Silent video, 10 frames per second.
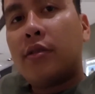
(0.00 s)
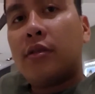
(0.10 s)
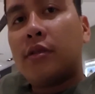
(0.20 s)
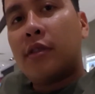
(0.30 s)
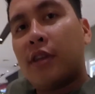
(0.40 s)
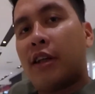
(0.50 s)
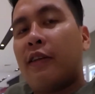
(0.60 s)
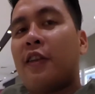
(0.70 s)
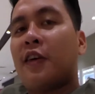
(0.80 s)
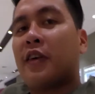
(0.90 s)
Yeah.
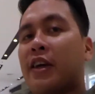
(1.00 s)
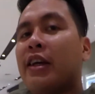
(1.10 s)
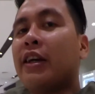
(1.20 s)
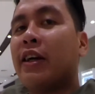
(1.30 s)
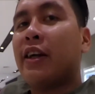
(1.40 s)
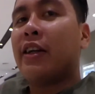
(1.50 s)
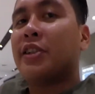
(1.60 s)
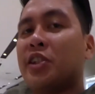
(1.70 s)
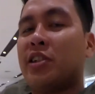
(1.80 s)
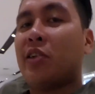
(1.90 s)
I'm talking here and
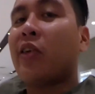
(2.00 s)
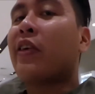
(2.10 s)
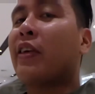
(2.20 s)
she's not.